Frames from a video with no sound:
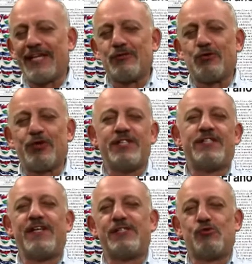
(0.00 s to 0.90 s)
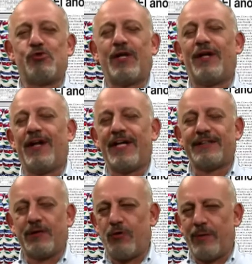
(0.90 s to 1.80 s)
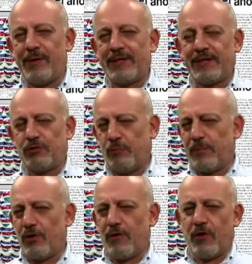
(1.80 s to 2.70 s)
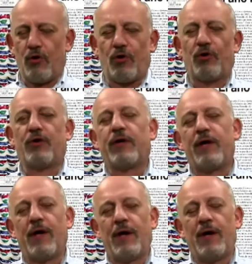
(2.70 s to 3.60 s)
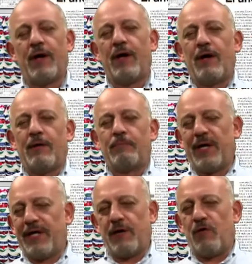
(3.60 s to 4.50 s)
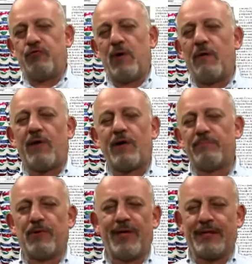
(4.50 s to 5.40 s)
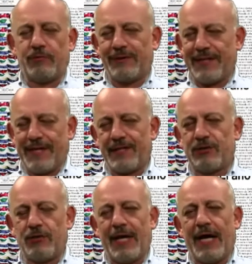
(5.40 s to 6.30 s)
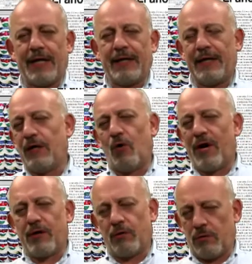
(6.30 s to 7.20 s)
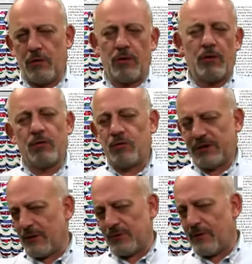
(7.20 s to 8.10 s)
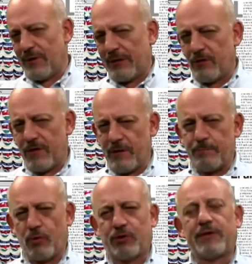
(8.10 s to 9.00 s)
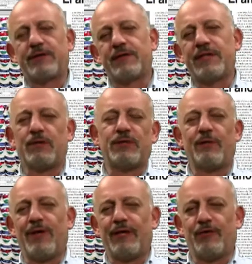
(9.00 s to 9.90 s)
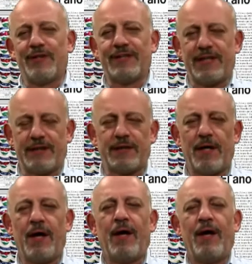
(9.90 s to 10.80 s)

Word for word: de las noticias que usted leerá este jueves en su periódico Crónica. México fue a un campeonato internacional y lo ganó. No estamos hablando de deportes, estamos hablando de ciencia